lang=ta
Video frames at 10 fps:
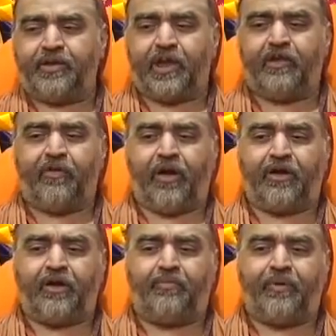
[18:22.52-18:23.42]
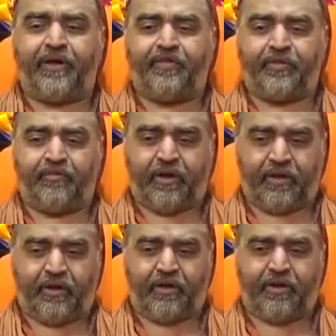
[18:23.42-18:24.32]
செல்வாக்கு
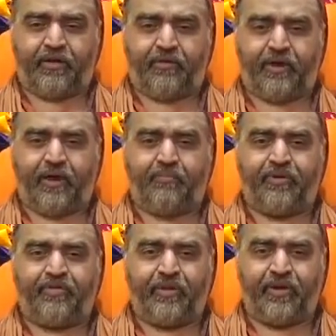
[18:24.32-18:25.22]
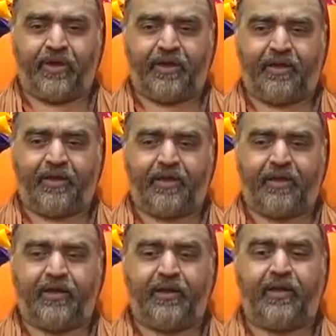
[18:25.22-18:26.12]
படைத்தவர்கள் அவர்கள் மத்தியிலே
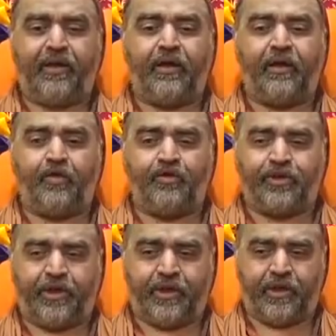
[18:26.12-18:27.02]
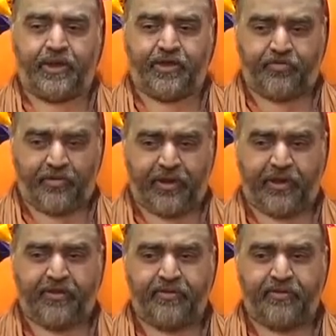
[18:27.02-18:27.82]
நல்ல நல்ல ஆலோசனைகளை சொல்லி